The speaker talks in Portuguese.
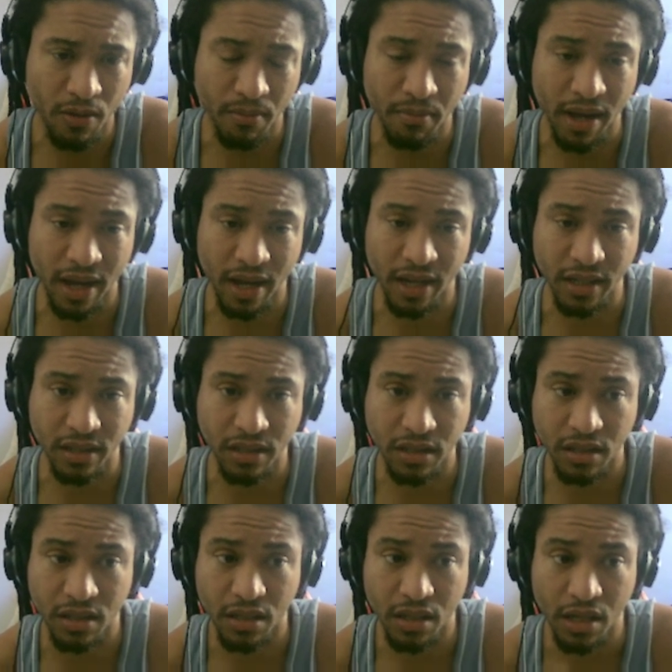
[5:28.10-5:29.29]

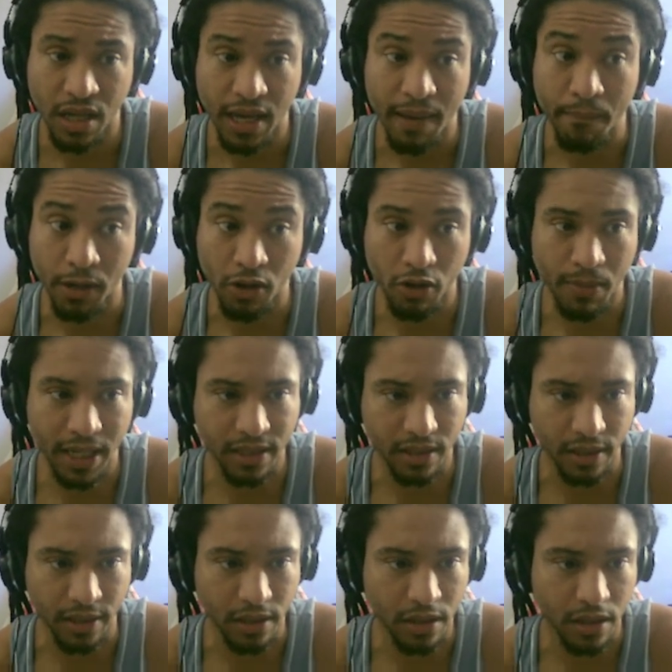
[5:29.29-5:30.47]
mas melhorou
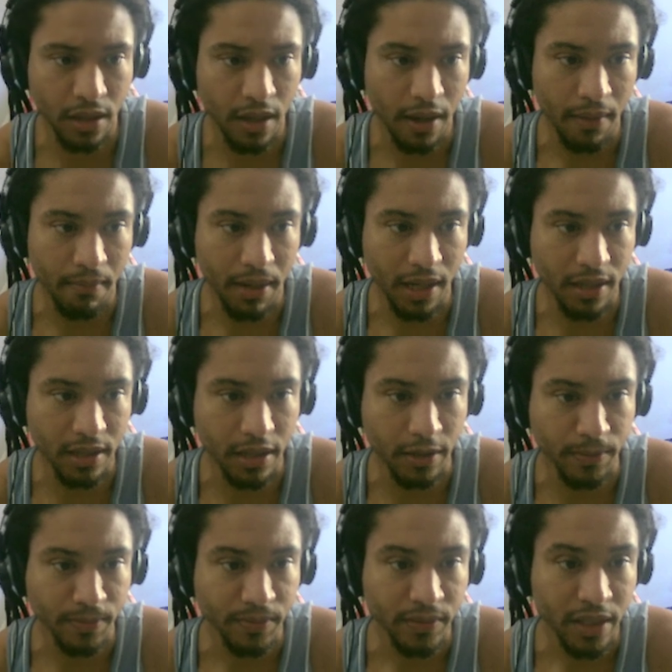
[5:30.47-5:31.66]
bastante, beleza?
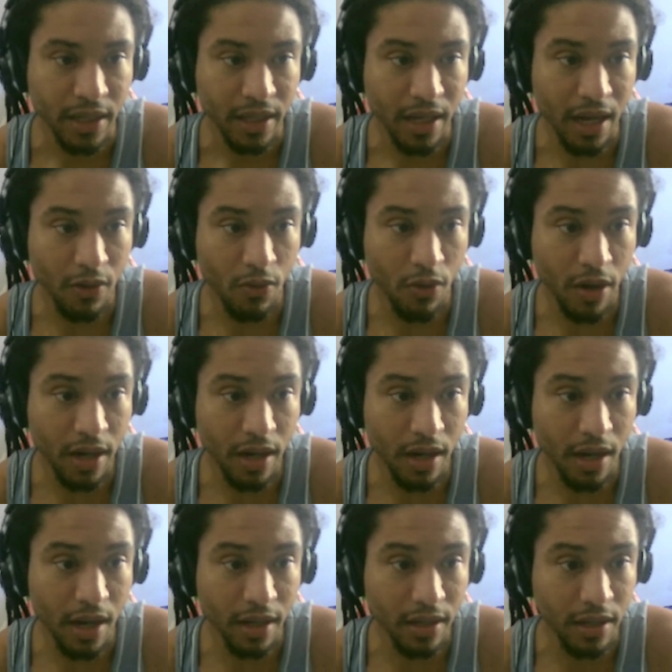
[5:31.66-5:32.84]
E agora
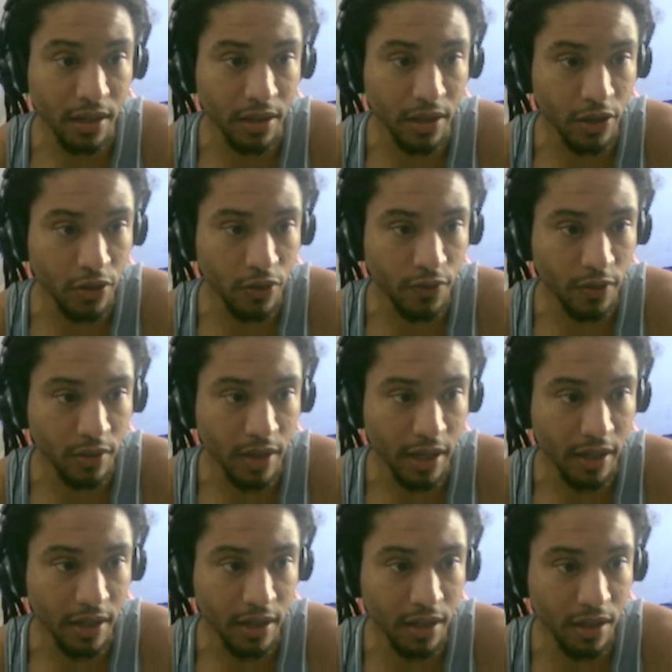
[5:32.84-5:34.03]
aqui, deixa eu voltar
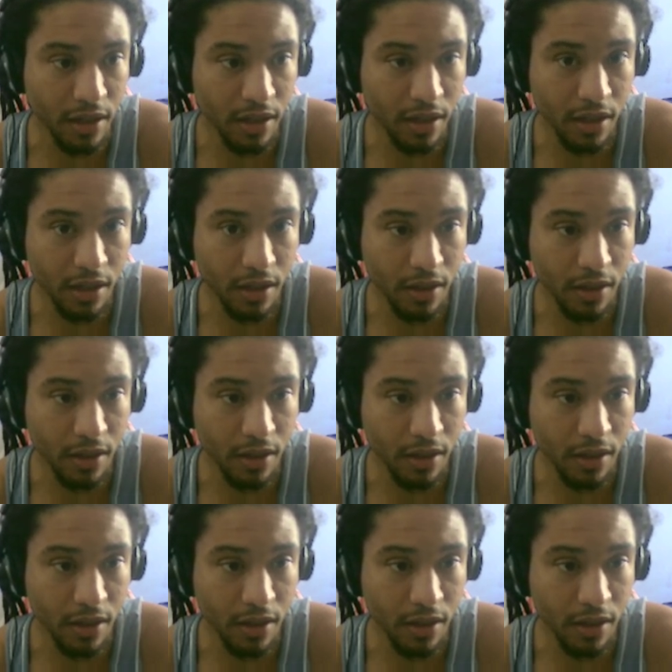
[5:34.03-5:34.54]
aqui.